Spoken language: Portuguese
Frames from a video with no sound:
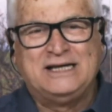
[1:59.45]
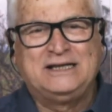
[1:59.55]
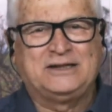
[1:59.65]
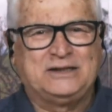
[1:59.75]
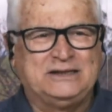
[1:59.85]

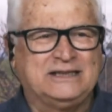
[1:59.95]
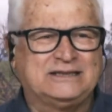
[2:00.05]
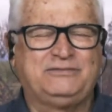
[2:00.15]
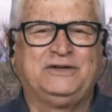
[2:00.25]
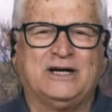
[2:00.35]
E, e,
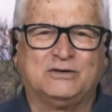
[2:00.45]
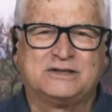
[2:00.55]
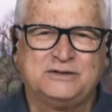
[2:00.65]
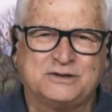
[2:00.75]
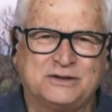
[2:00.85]
esse
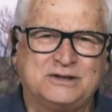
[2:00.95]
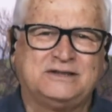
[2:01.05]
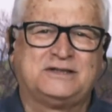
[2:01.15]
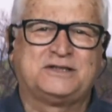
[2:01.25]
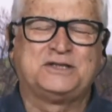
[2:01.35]
finalzinho seu,
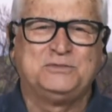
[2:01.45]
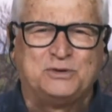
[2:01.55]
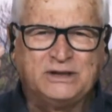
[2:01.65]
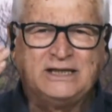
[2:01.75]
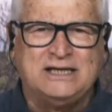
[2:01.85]
esse
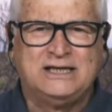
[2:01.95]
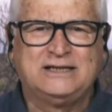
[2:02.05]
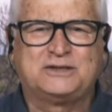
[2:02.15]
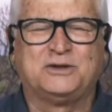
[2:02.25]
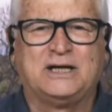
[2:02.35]
estímulo, né?
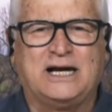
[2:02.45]
Esse